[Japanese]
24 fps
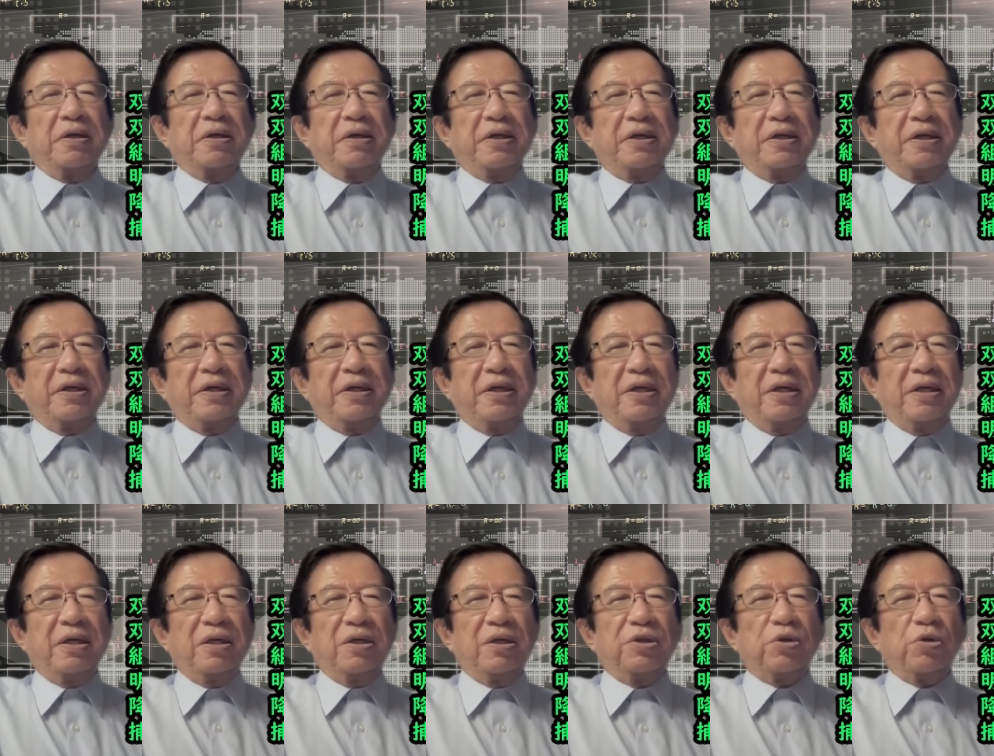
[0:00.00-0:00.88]

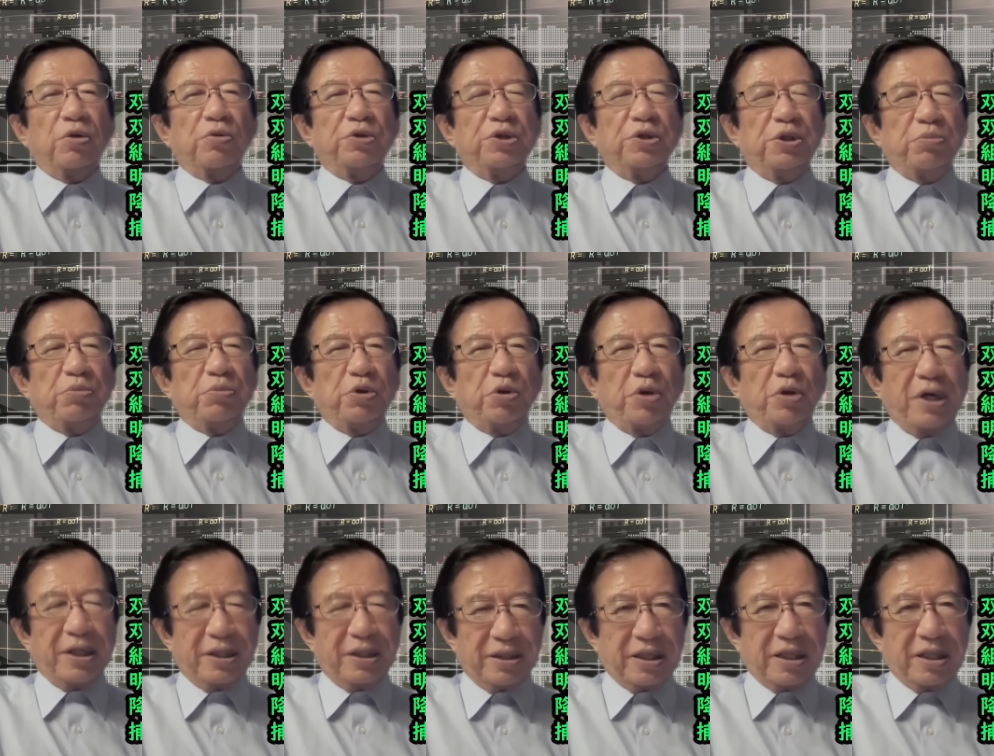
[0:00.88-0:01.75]
えー、食事も良
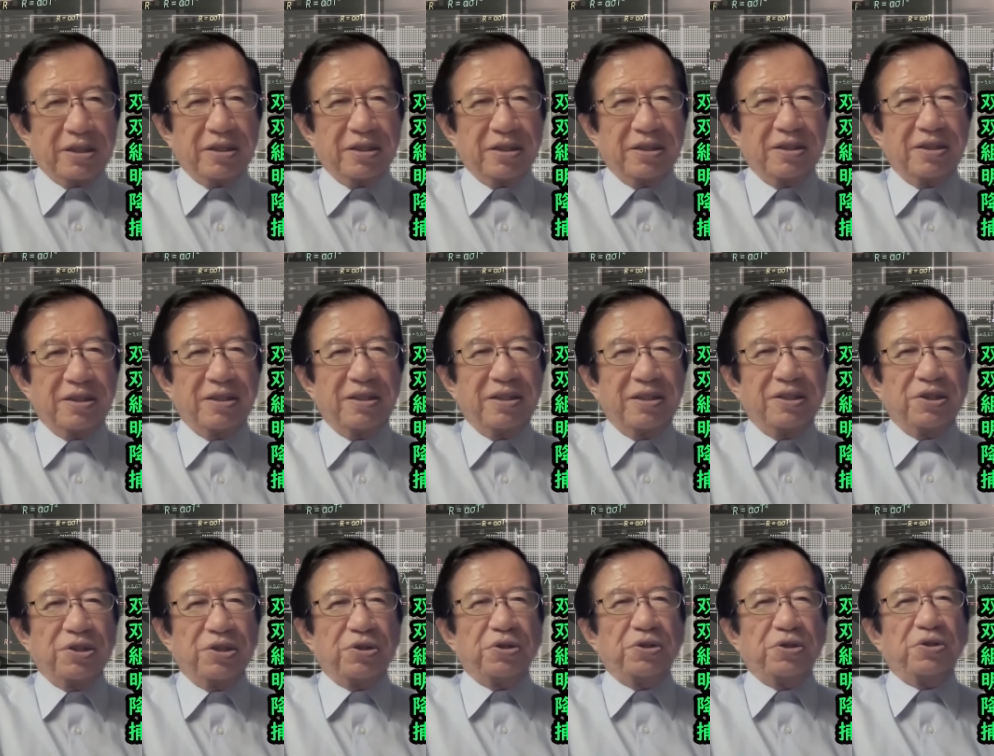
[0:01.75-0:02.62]
かったんです。
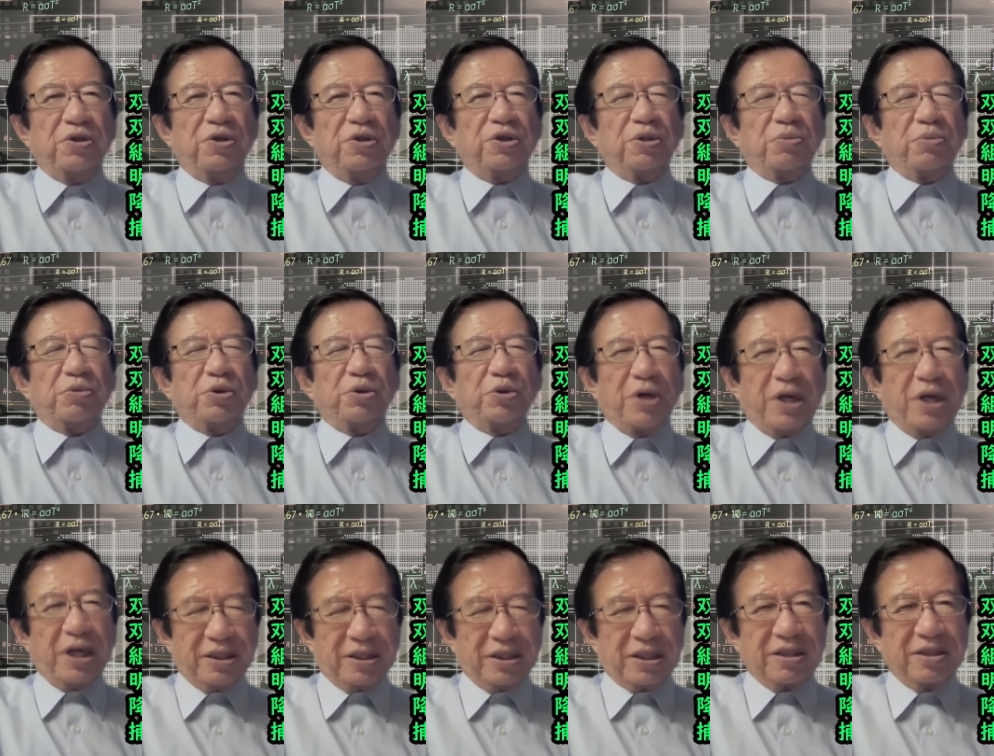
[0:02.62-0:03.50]
収容所も良
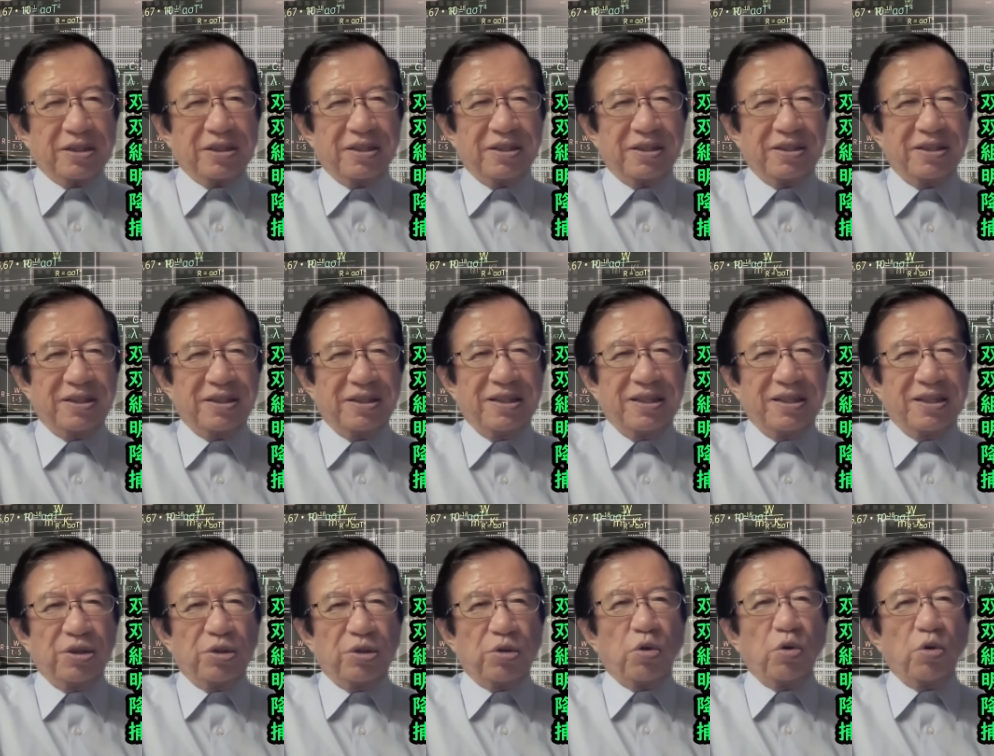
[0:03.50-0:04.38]
かったんです。
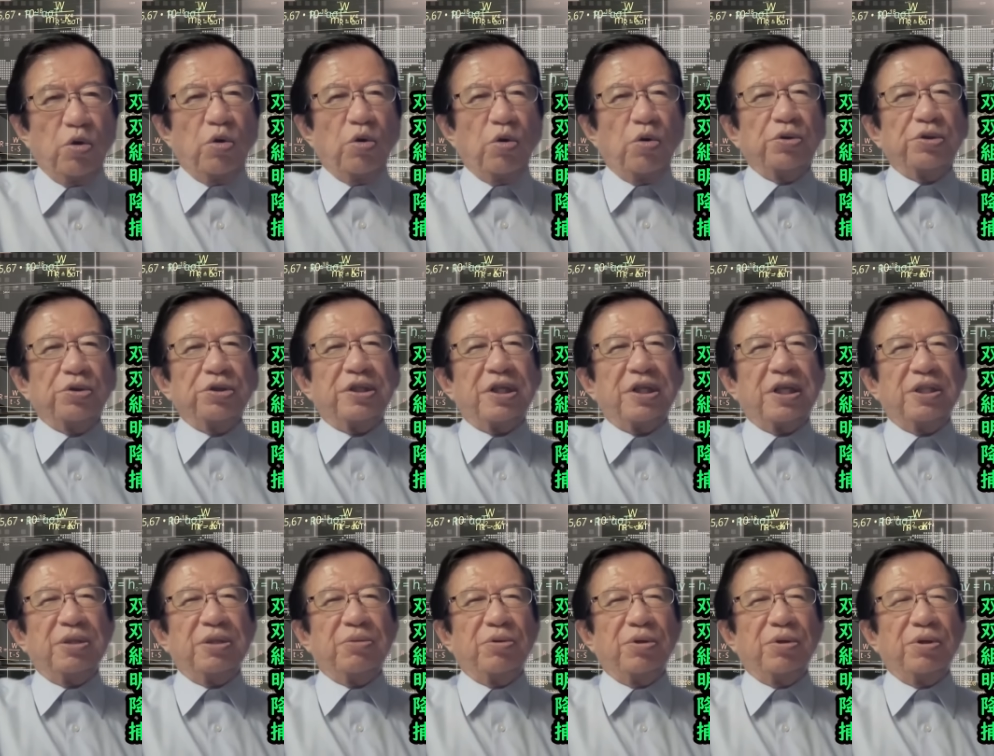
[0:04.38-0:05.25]
道後温
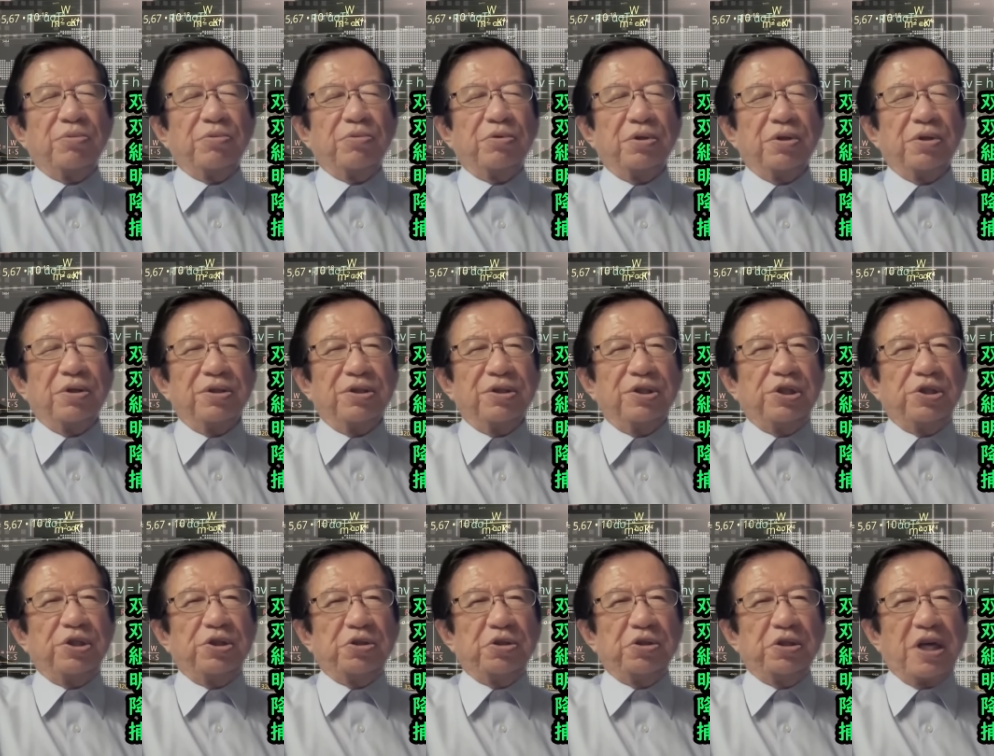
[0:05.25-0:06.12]
泉にも
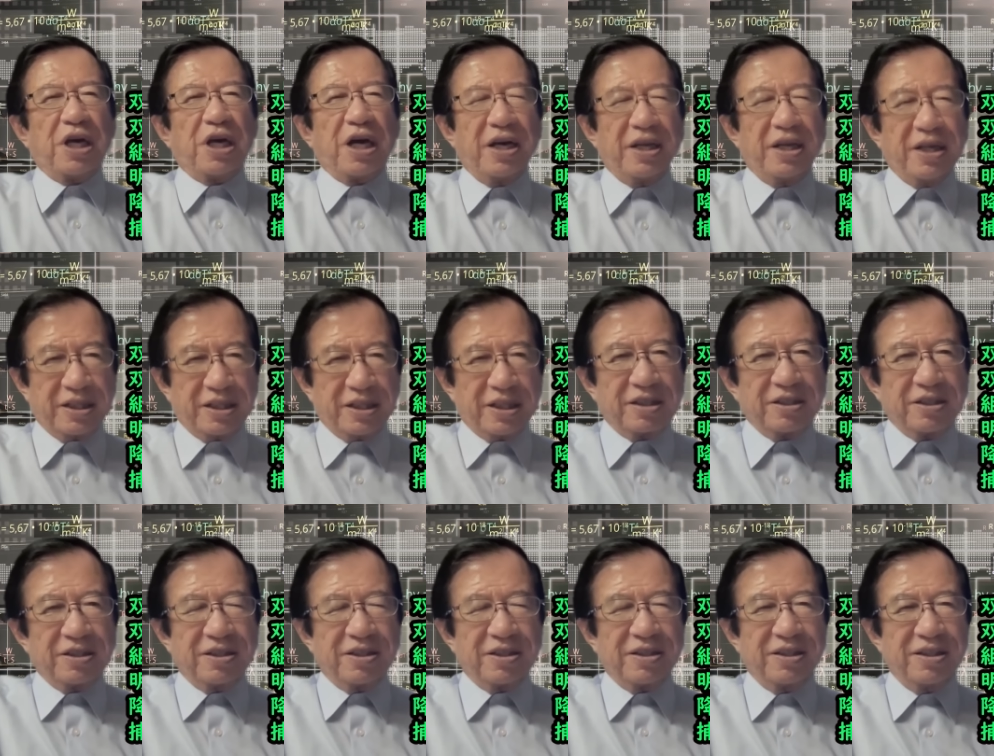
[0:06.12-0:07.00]
自由に入れたん
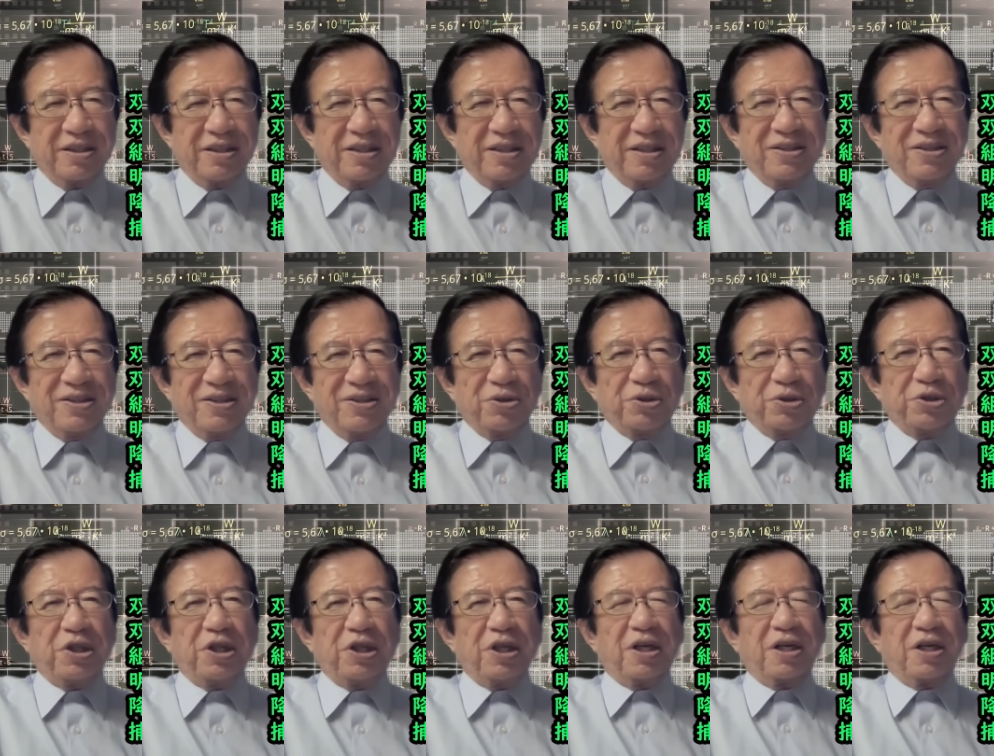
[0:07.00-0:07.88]
です。
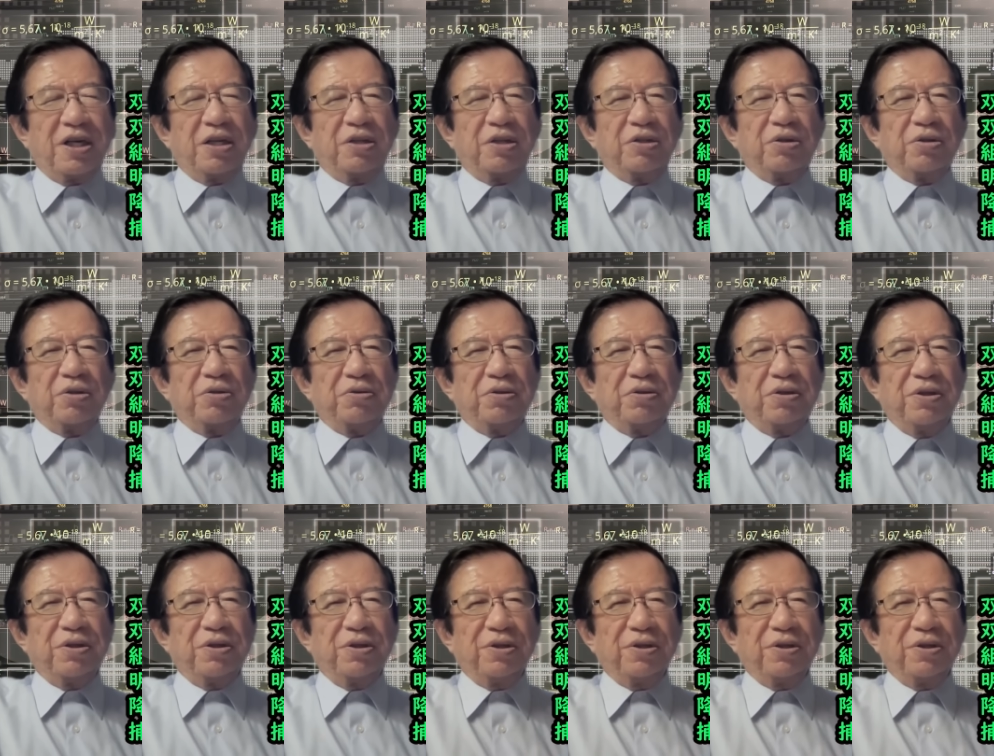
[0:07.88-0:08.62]
ロシアからの